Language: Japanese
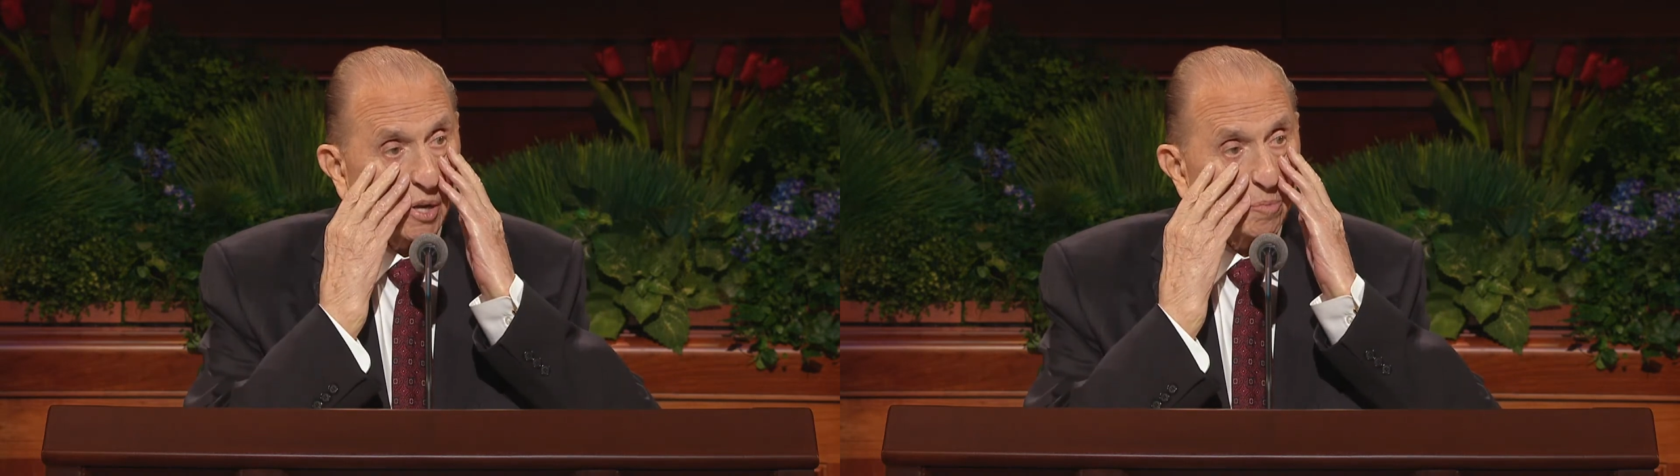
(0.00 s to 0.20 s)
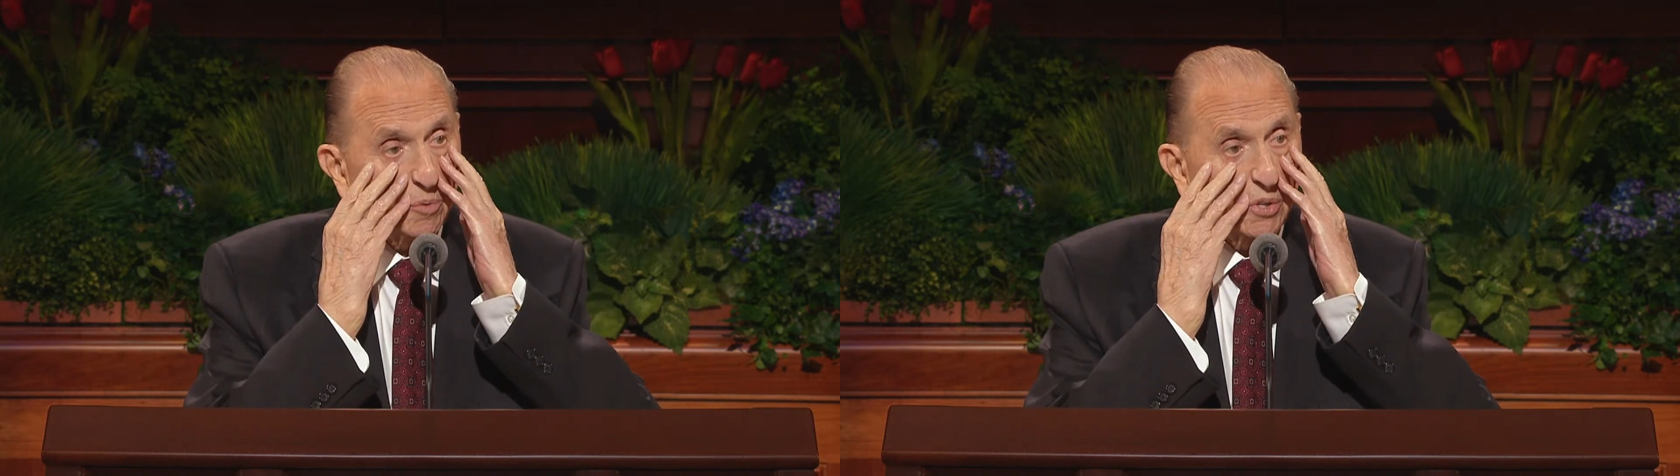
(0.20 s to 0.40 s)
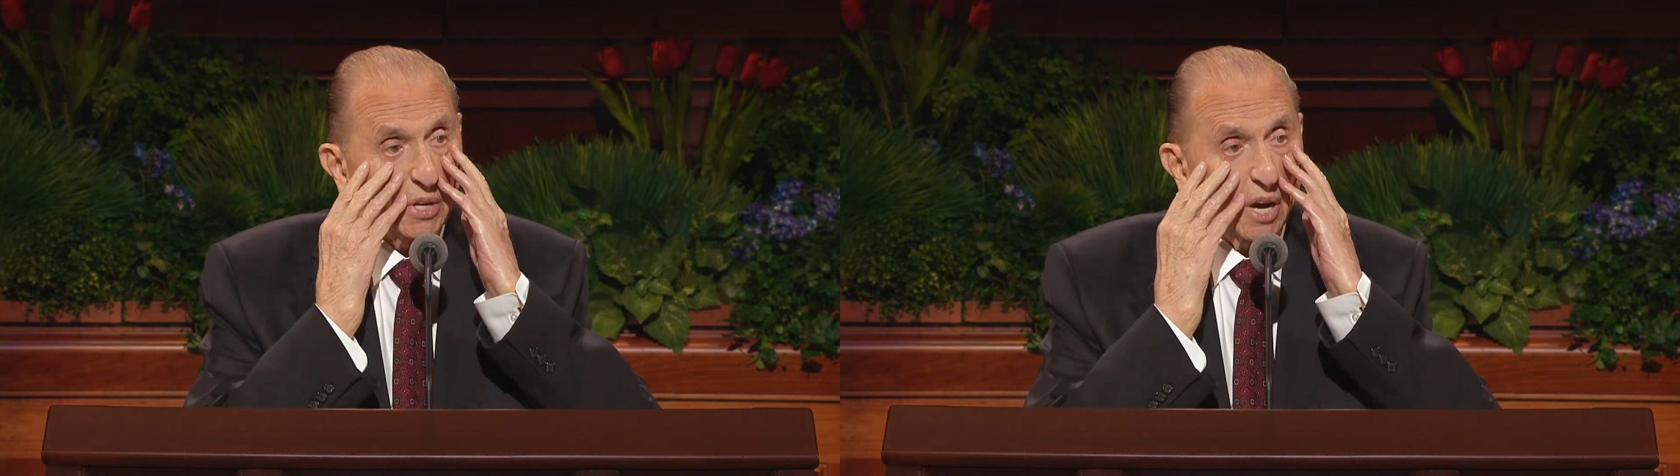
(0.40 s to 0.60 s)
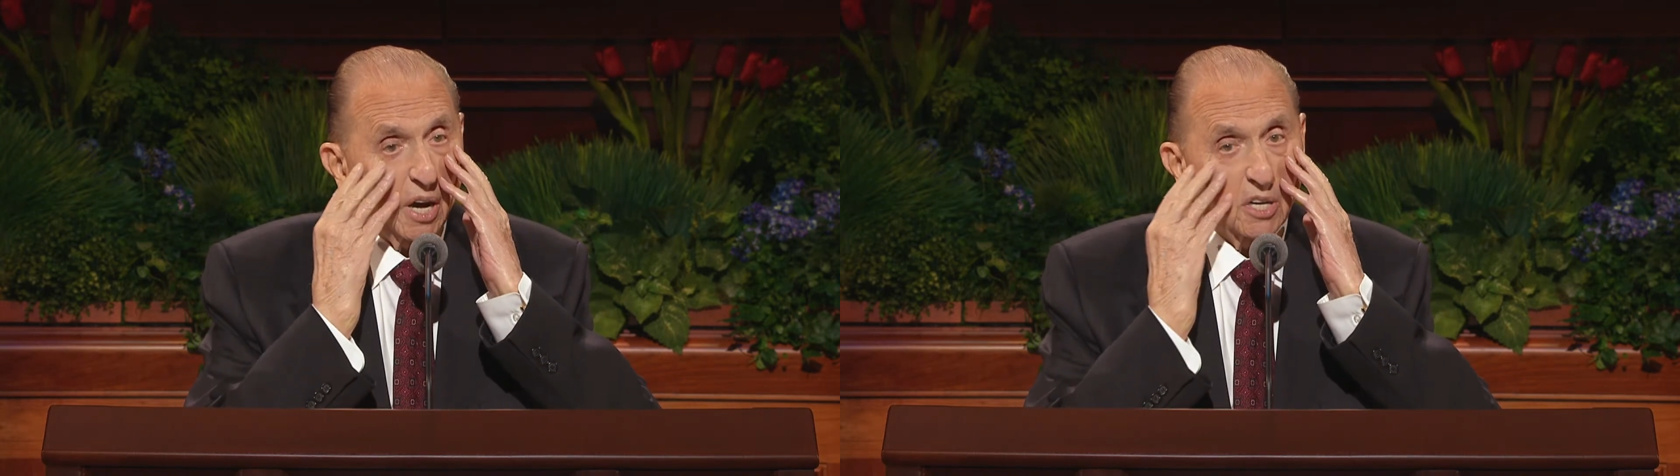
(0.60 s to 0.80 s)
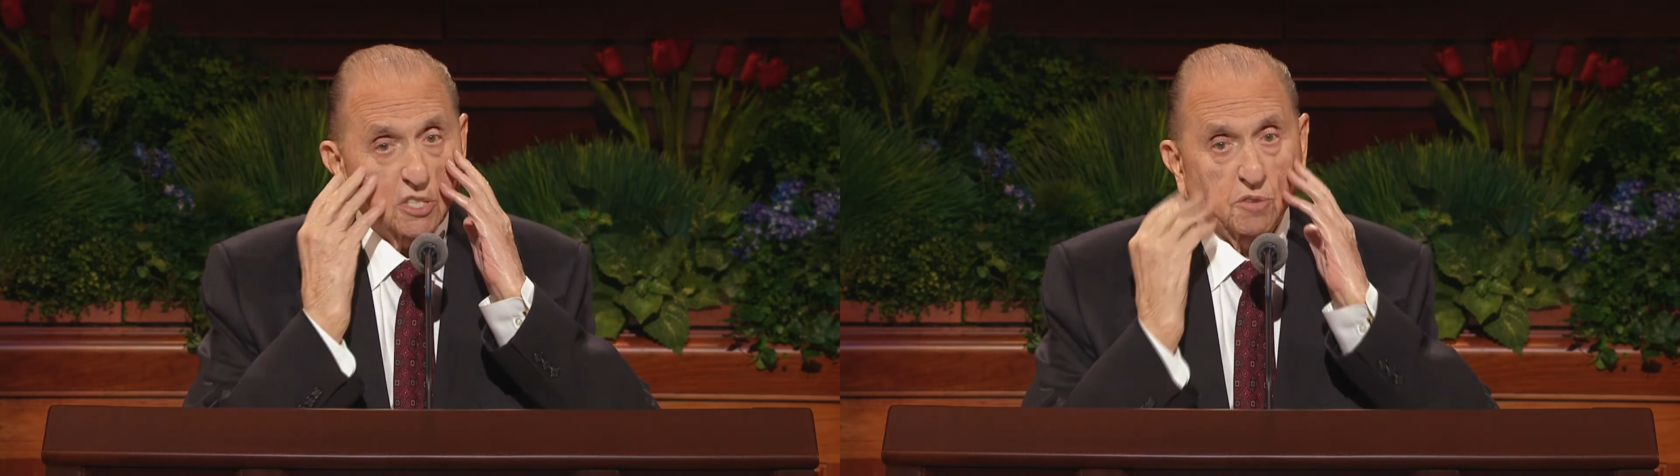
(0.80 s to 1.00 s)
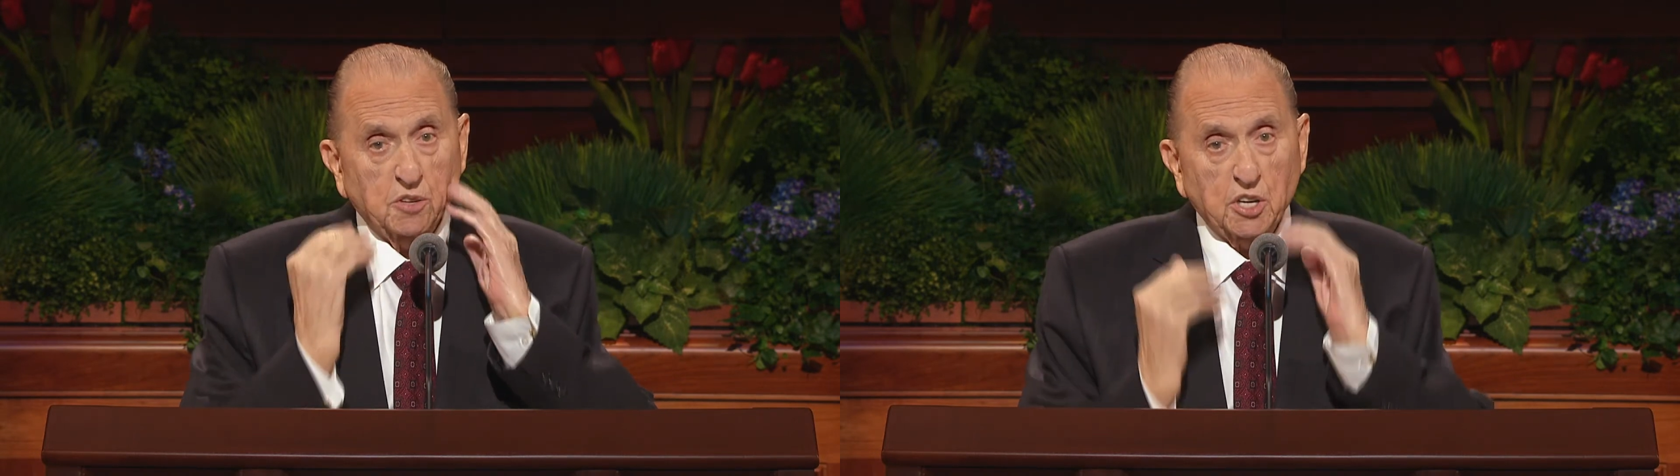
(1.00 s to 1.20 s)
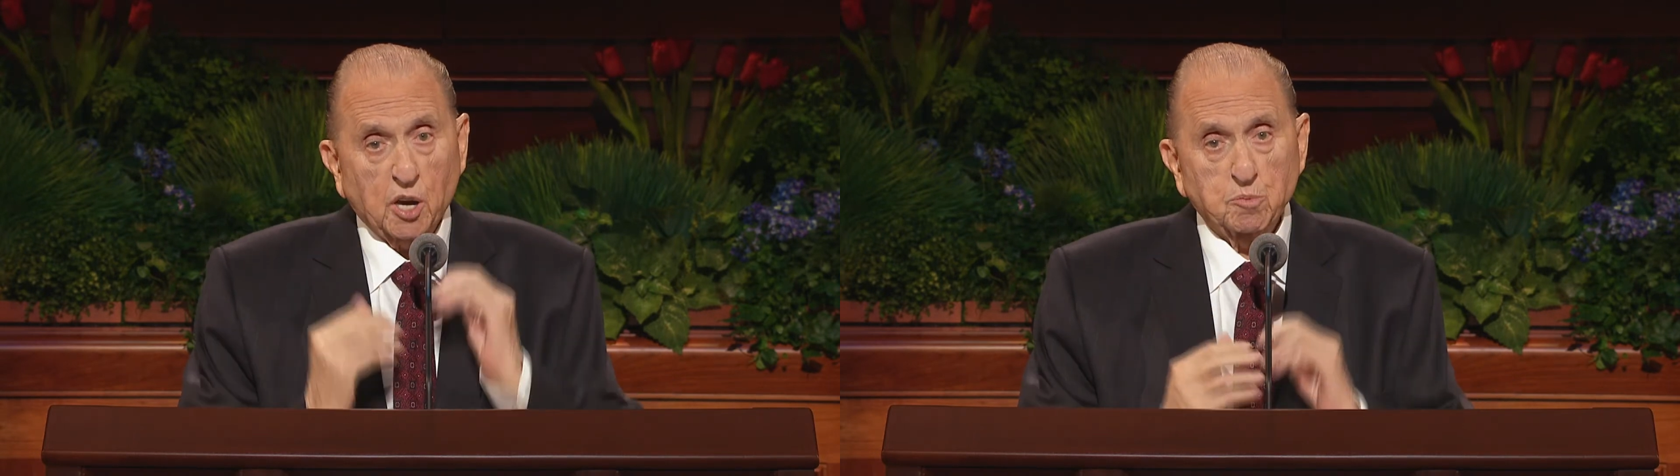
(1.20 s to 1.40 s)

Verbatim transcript: 青年の目に